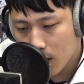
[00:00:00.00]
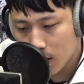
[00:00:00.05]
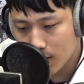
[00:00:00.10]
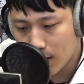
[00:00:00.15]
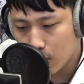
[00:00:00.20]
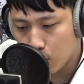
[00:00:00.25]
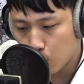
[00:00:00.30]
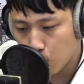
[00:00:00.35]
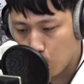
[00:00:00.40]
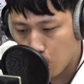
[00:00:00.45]
了
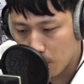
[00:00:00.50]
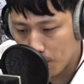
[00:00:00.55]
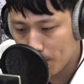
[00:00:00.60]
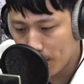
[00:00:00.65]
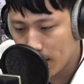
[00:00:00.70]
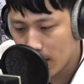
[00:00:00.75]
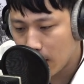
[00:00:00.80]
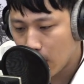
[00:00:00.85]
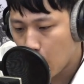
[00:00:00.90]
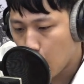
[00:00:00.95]
在躲
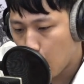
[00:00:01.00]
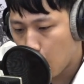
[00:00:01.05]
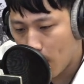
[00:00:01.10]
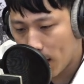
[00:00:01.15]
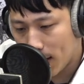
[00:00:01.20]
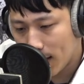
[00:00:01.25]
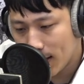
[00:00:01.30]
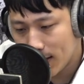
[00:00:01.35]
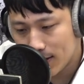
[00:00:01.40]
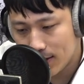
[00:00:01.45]
避
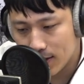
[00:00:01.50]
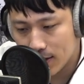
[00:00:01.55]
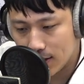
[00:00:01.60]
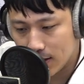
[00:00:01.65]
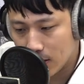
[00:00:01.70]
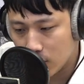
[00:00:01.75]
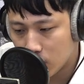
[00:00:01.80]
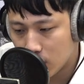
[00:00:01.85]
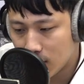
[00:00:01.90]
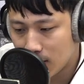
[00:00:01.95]
唯一死
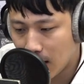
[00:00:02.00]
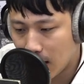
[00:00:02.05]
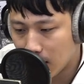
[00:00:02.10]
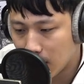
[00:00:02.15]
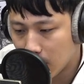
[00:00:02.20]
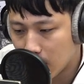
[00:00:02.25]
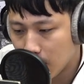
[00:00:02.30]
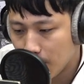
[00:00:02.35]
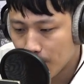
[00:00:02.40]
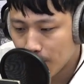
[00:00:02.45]
刑之下
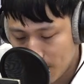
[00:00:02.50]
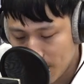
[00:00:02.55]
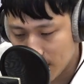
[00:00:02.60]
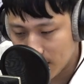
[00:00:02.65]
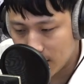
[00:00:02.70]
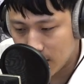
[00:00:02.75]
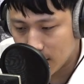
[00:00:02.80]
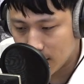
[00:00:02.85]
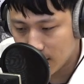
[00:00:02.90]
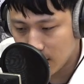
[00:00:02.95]
呢，
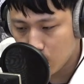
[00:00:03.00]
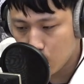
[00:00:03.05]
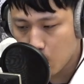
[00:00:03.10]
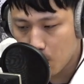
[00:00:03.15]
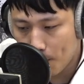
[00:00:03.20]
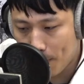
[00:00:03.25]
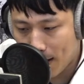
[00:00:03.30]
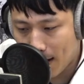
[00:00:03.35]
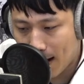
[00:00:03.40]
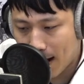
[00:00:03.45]
并且经
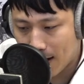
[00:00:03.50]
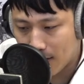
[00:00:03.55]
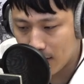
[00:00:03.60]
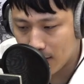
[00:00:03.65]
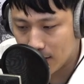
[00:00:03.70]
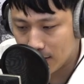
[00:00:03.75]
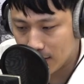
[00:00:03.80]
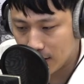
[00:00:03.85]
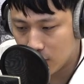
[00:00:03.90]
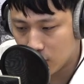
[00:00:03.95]
过被害
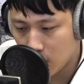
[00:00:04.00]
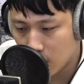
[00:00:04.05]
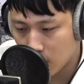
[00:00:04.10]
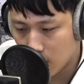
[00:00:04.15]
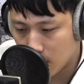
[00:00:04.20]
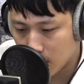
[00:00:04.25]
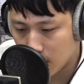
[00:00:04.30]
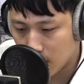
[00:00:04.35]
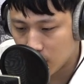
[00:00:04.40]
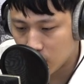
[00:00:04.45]
人以及证
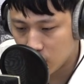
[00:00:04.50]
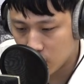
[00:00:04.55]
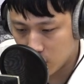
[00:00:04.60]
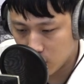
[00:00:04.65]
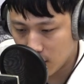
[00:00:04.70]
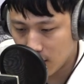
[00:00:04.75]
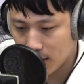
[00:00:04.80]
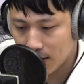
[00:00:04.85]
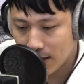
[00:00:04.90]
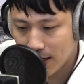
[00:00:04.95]
人的
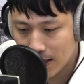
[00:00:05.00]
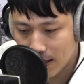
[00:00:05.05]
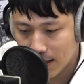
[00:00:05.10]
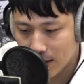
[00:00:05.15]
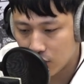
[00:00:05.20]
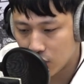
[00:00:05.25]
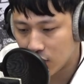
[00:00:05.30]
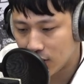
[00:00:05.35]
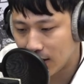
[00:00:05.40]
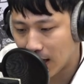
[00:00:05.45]
指认、利
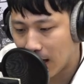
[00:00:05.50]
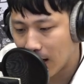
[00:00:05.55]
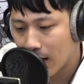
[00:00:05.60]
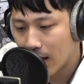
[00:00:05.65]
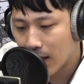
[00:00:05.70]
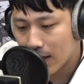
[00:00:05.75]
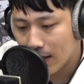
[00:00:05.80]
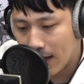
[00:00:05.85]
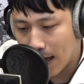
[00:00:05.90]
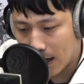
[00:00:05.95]
力之下，
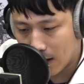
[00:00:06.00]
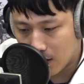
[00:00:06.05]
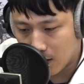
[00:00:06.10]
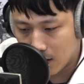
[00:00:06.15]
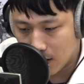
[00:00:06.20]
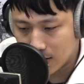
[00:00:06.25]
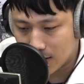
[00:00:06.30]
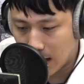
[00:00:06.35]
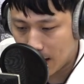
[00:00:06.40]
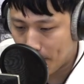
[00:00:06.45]
两个
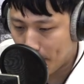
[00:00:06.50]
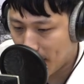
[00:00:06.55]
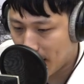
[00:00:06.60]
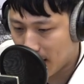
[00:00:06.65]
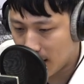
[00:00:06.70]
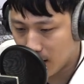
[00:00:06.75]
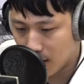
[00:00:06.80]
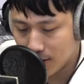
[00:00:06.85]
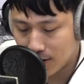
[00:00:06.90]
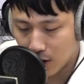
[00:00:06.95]
人才
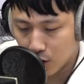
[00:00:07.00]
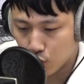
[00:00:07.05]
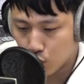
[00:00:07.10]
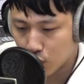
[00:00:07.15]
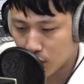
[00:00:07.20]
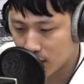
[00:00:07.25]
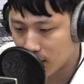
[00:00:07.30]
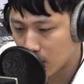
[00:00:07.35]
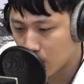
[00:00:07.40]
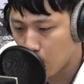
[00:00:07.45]
配合讲
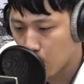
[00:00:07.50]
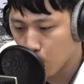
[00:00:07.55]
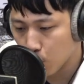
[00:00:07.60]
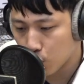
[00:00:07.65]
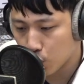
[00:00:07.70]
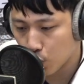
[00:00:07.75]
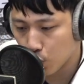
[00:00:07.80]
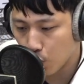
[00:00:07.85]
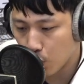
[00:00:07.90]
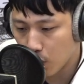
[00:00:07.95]
出这些
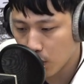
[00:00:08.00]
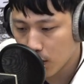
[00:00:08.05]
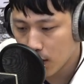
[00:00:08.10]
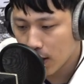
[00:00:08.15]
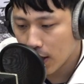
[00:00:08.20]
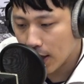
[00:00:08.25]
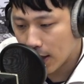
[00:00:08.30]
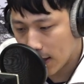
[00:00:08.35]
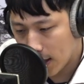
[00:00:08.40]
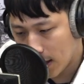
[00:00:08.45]
供述哦。
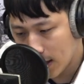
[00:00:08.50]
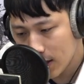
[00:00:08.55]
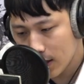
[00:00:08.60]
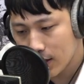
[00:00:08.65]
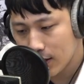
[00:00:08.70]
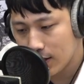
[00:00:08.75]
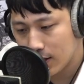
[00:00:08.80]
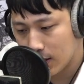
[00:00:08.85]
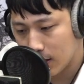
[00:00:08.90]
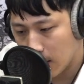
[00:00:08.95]

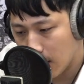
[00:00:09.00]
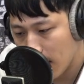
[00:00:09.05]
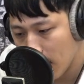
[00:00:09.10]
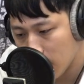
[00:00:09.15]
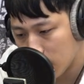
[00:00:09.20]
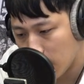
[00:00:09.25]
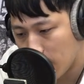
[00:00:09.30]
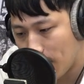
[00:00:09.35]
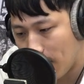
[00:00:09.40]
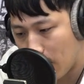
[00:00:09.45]
因此，
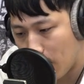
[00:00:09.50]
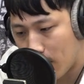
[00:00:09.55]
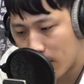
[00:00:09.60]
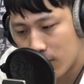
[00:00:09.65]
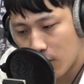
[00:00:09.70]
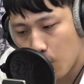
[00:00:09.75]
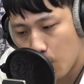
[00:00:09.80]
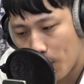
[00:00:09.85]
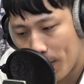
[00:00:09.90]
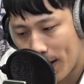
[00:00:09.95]
二审法
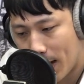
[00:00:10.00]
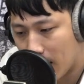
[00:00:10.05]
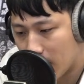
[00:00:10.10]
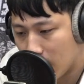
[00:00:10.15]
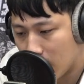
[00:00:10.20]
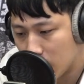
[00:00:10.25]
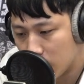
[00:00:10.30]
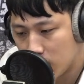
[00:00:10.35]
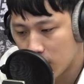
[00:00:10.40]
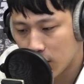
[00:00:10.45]
官认为两
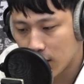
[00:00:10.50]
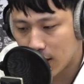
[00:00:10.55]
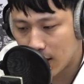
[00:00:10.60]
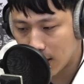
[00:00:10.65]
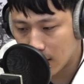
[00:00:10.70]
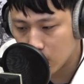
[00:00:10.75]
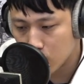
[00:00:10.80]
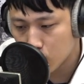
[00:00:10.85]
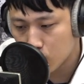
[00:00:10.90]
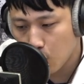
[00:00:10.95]
个人是
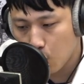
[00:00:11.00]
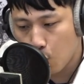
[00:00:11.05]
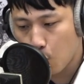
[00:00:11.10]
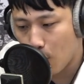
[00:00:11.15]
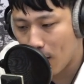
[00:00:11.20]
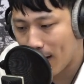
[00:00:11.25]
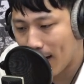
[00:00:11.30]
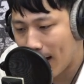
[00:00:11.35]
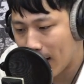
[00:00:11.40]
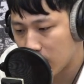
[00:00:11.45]
严重
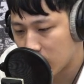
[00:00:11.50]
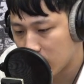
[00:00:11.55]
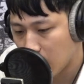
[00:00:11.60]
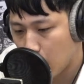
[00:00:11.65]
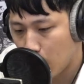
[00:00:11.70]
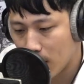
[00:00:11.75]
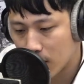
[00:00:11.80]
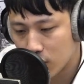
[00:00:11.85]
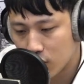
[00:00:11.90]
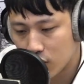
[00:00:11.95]
危害社会